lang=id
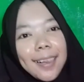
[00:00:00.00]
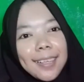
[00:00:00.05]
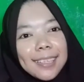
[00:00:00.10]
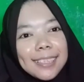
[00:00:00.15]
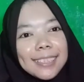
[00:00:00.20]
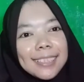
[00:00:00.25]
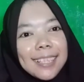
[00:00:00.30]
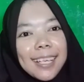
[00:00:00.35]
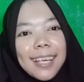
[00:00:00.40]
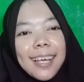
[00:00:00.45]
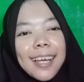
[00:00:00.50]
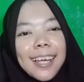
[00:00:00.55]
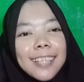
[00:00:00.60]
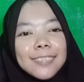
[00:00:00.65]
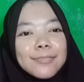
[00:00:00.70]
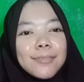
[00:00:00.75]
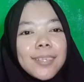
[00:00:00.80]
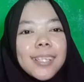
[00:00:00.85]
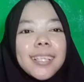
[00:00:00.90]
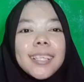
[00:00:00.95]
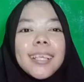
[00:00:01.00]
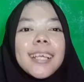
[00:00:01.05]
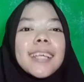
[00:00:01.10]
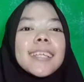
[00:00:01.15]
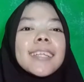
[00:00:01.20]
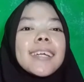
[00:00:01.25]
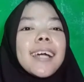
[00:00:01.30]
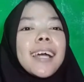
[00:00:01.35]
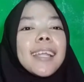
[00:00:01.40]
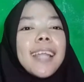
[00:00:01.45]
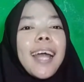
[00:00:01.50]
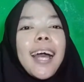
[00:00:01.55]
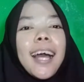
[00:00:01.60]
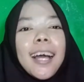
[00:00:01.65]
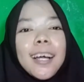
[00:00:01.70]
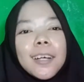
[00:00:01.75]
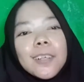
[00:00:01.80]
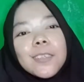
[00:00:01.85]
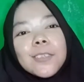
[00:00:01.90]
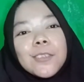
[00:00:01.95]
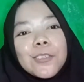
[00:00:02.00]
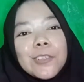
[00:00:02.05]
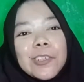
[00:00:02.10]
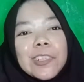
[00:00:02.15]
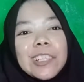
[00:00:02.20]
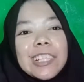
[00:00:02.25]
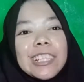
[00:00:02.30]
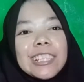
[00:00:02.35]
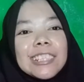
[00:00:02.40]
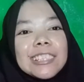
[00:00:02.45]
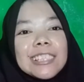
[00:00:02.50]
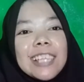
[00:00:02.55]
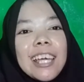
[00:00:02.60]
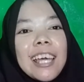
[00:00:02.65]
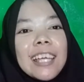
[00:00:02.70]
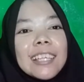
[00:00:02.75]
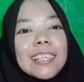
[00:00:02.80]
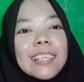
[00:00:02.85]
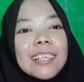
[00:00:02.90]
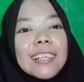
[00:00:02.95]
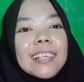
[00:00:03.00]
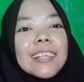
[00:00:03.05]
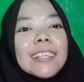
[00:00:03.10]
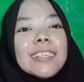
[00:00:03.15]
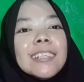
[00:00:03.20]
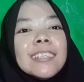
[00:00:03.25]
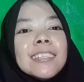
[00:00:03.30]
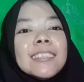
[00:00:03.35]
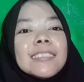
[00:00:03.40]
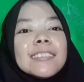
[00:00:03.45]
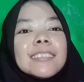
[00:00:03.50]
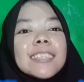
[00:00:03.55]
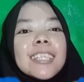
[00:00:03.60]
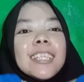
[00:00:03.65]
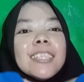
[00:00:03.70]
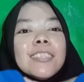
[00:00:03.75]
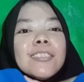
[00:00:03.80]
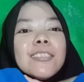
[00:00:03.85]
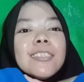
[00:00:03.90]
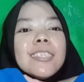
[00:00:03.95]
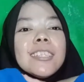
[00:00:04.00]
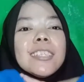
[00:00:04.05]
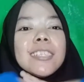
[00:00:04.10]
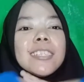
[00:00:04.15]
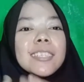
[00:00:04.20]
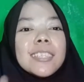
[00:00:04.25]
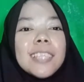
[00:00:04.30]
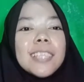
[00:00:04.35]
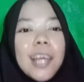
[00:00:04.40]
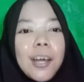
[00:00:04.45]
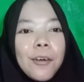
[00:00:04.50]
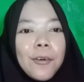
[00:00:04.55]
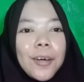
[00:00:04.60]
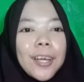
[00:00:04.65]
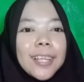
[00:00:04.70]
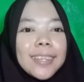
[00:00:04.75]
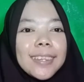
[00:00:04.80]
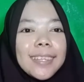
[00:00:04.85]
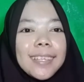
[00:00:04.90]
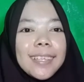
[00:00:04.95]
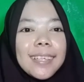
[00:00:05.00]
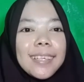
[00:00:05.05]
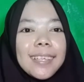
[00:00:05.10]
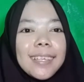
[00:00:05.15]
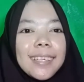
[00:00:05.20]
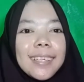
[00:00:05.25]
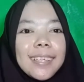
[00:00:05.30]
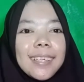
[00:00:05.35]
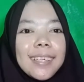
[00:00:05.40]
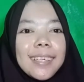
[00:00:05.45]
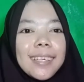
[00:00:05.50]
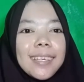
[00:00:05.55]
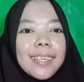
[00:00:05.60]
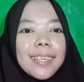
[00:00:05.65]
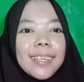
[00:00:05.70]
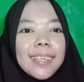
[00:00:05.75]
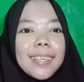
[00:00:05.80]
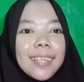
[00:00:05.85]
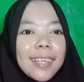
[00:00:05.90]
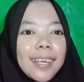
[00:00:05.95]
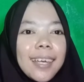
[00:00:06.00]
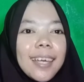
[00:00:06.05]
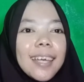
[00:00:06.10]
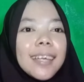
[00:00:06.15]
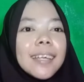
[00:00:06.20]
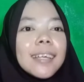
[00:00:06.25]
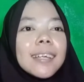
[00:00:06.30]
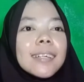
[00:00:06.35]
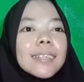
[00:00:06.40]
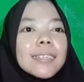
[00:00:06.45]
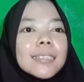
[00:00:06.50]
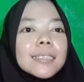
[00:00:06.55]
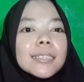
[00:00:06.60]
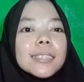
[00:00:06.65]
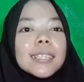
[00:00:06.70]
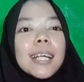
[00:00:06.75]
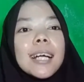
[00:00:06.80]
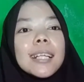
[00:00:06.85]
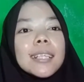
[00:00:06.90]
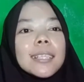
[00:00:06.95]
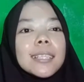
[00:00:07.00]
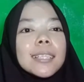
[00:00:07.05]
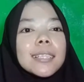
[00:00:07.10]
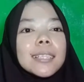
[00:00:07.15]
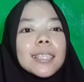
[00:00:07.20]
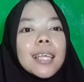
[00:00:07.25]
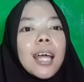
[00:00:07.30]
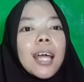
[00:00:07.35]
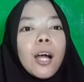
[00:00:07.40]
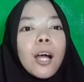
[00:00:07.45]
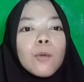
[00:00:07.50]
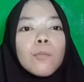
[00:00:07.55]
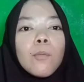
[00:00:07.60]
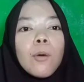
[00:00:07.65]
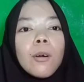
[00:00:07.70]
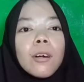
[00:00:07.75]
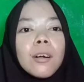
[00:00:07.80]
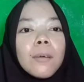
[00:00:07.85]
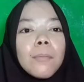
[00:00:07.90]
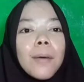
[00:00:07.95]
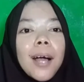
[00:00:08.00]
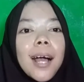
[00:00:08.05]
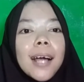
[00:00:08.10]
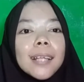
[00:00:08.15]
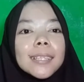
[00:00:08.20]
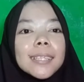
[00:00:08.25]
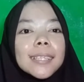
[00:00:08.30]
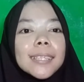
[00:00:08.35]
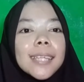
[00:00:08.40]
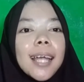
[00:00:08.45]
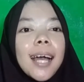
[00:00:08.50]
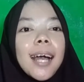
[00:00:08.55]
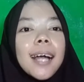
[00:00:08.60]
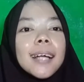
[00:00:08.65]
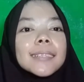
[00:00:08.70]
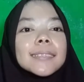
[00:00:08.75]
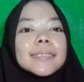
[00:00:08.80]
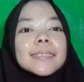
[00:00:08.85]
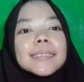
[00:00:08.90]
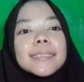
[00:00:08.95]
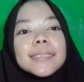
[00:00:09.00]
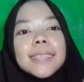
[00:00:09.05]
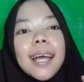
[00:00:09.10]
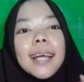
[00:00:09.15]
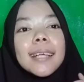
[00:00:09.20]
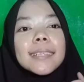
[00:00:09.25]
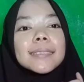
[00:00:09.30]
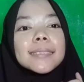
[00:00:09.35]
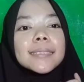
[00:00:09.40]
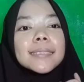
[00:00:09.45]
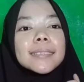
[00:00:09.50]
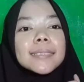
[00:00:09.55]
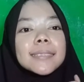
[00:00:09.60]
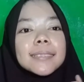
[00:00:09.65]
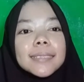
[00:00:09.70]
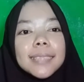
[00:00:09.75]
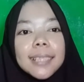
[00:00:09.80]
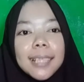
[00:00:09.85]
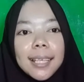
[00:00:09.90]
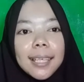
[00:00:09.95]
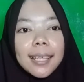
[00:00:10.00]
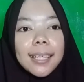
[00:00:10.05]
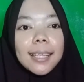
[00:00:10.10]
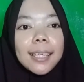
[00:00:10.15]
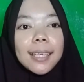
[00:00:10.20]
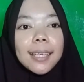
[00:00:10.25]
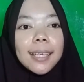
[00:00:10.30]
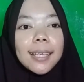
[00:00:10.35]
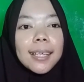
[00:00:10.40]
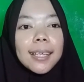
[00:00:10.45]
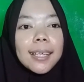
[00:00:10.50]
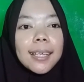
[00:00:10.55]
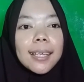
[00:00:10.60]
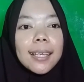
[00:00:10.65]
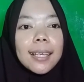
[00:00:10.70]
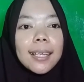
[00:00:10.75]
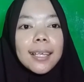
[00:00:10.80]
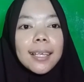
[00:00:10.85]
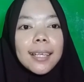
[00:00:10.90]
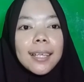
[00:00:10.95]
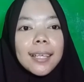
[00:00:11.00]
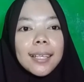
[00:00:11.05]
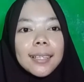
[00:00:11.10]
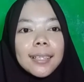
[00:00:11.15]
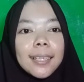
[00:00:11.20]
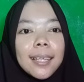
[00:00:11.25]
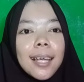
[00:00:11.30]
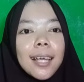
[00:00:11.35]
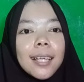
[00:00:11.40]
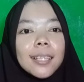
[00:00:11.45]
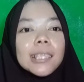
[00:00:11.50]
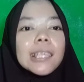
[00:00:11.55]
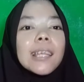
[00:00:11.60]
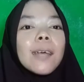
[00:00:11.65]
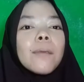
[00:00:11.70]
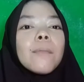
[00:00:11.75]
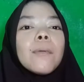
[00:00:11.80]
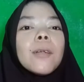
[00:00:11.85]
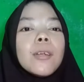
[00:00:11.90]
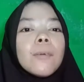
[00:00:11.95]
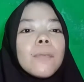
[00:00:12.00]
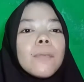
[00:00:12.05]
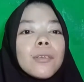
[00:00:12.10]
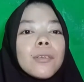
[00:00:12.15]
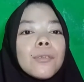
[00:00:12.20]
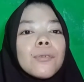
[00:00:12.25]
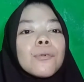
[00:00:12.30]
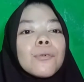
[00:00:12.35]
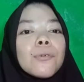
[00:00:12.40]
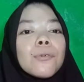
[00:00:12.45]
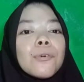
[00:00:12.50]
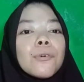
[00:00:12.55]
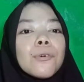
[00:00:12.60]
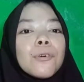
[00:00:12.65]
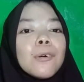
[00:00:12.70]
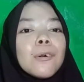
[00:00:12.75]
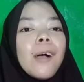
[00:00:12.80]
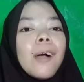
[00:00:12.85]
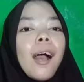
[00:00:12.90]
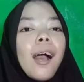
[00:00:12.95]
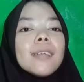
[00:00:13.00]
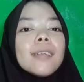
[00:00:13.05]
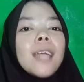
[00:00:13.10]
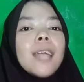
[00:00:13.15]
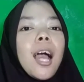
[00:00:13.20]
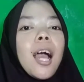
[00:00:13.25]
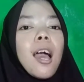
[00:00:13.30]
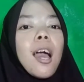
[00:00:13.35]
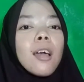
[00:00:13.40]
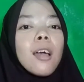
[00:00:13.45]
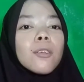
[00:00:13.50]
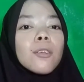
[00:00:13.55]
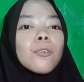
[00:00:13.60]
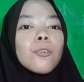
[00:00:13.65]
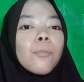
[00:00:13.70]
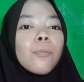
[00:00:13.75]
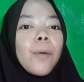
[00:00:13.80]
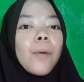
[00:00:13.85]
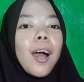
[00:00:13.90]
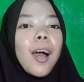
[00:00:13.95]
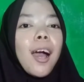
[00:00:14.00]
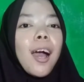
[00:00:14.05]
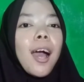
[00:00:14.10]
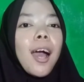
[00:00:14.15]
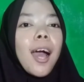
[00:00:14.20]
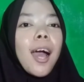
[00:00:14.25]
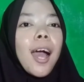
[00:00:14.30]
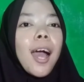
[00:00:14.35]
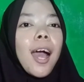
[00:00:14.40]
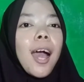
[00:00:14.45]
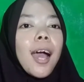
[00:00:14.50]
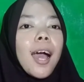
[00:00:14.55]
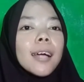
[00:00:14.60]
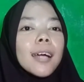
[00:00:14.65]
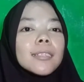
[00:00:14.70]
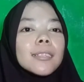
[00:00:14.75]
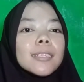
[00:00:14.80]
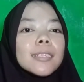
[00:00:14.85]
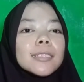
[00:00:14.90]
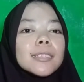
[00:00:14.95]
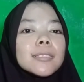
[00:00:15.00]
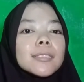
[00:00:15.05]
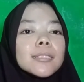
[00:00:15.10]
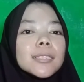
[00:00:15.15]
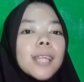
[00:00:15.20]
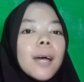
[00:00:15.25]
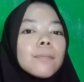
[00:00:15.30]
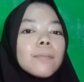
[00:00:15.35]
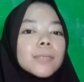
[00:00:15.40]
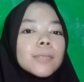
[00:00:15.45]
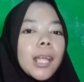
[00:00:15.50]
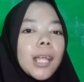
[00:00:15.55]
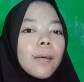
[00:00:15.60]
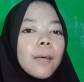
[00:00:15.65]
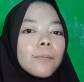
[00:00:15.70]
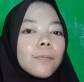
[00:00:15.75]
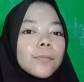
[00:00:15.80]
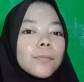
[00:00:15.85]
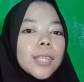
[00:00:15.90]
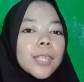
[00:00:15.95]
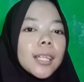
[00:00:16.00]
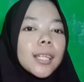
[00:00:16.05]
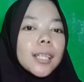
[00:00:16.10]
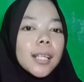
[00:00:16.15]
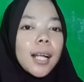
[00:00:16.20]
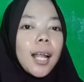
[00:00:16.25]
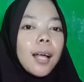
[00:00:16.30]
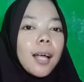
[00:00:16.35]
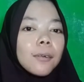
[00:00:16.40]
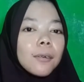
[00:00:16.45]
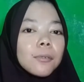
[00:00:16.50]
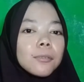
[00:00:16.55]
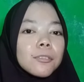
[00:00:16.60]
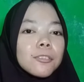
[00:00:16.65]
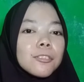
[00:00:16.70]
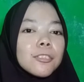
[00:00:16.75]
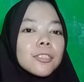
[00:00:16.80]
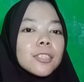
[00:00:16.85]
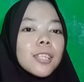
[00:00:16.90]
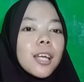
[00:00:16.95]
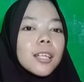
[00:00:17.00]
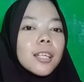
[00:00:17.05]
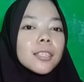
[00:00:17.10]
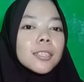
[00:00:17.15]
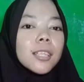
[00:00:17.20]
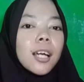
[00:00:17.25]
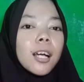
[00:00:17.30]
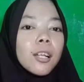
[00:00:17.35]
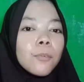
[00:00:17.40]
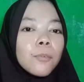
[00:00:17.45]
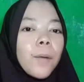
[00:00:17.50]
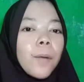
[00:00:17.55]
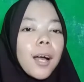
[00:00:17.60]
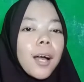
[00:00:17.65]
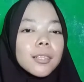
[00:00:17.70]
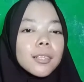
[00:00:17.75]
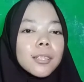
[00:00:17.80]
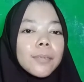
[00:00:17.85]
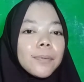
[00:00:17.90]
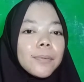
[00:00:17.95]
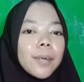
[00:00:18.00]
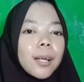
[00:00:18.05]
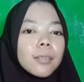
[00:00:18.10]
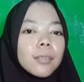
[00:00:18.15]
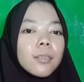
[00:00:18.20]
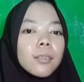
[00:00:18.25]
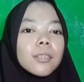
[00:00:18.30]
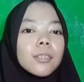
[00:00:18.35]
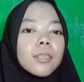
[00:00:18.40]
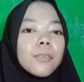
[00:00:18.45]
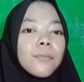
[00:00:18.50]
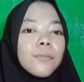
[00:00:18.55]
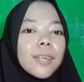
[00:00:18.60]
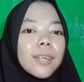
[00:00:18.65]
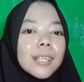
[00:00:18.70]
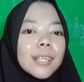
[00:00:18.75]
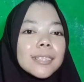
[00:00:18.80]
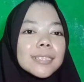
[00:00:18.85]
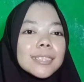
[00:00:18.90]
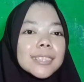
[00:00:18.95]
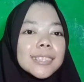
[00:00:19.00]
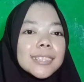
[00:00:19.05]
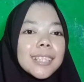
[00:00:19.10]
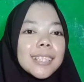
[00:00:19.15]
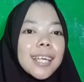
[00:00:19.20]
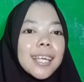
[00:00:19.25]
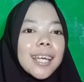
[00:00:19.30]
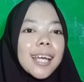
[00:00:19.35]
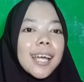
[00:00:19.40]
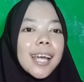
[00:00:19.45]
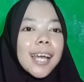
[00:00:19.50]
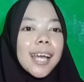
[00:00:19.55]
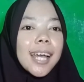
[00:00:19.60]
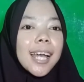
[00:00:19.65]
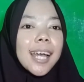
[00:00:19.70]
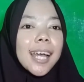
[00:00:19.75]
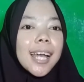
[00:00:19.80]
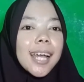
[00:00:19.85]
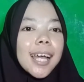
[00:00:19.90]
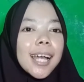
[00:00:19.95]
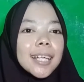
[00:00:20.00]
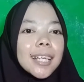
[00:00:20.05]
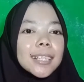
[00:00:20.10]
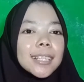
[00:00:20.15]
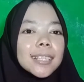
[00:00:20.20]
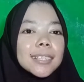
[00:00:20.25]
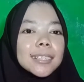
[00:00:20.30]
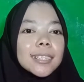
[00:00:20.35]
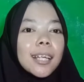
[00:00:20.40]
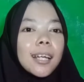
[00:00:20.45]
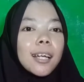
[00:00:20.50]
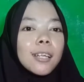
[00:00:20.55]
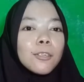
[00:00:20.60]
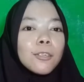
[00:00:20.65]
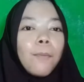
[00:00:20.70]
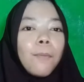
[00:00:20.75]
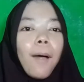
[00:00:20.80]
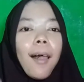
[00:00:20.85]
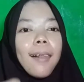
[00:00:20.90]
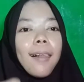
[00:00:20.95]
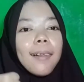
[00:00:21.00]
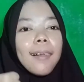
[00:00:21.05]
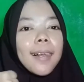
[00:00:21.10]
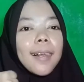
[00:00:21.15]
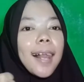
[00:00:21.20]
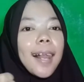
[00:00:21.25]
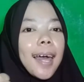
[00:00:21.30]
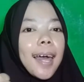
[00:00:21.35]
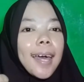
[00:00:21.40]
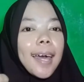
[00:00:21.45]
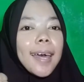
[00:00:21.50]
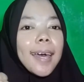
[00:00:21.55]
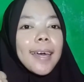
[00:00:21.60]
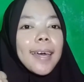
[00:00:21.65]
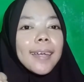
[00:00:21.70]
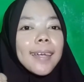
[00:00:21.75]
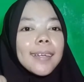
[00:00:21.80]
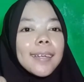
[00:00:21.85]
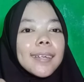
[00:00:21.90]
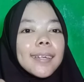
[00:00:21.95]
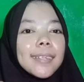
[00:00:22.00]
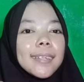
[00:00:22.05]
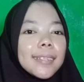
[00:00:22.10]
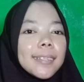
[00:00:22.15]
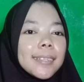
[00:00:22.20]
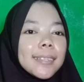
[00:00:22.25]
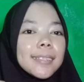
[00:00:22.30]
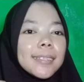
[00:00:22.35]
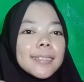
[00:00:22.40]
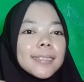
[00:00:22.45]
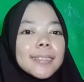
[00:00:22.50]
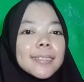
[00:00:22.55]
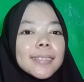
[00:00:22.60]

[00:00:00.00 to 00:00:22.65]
Halo guys, balik lagi dengan aku di channel Tri Sulistiawati nah, Kali ini aku mau ngebahas tentang sunscreen Sebelum itu, jangan lupa di subscribe channel aku Dan jangan lupa aktifkan notifikasinya Dan jangan lupa like